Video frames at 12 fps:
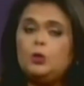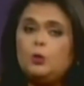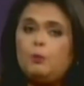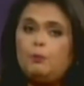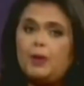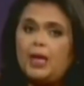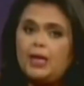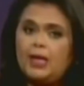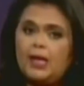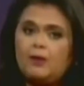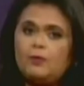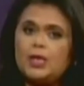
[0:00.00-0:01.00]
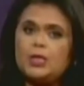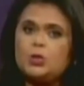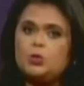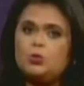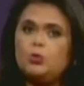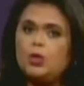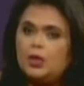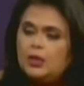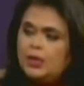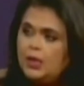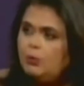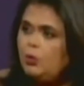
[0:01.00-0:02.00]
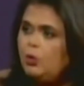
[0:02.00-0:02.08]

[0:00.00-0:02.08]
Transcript: तो पहला वास्तु अगर